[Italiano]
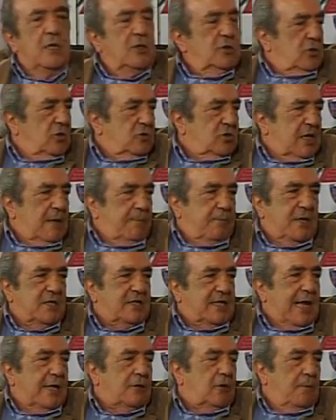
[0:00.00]
Sono sempre
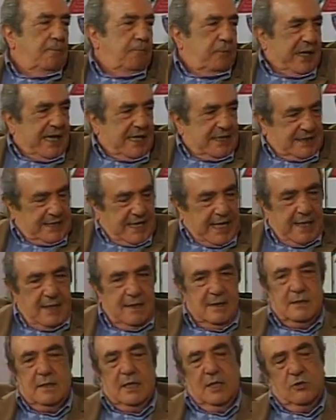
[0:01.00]
stato nel presente,
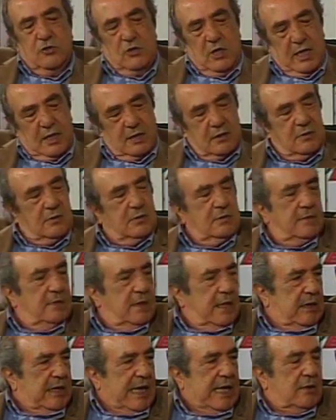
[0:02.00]
settore, certo. certo
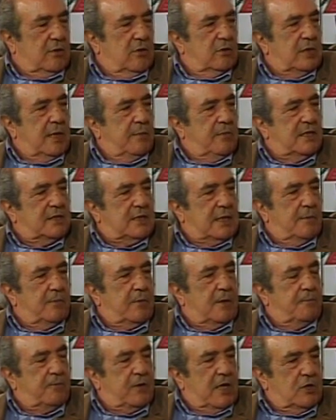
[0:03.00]
alla cosa mi sembra
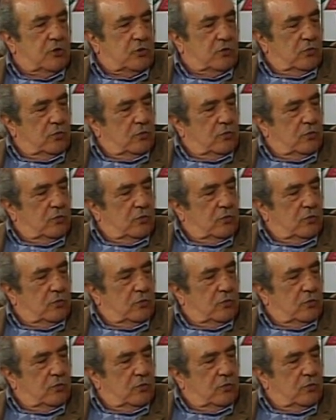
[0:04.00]
però